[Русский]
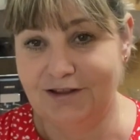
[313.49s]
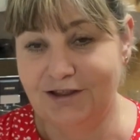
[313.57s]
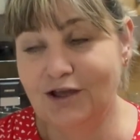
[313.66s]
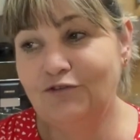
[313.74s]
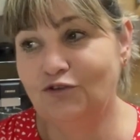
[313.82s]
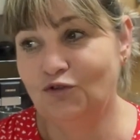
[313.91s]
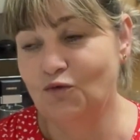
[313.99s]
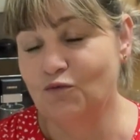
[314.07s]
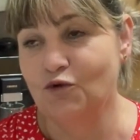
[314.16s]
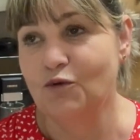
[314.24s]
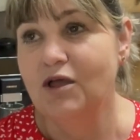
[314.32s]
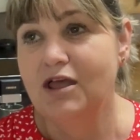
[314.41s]
А я все
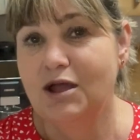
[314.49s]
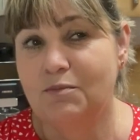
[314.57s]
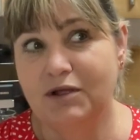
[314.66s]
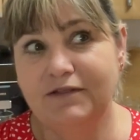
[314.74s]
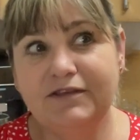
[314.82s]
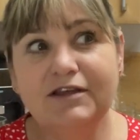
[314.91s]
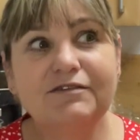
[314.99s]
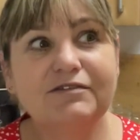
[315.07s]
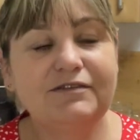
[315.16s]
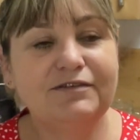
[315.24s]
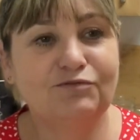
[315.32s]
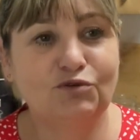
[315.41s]
думаю,
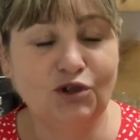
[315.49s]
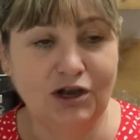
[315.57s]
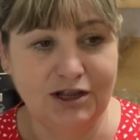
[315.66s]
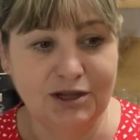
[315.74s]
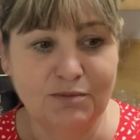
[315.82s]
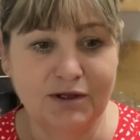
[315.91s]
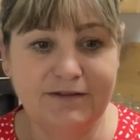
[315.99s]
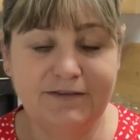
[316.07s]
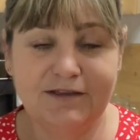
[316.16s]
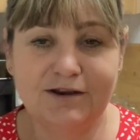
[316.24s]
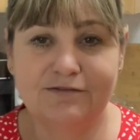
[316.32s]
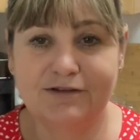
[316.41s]
монтировать его или не
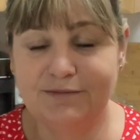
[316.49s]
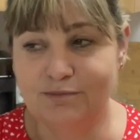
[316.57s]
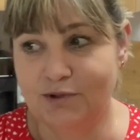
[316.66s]
монтировать,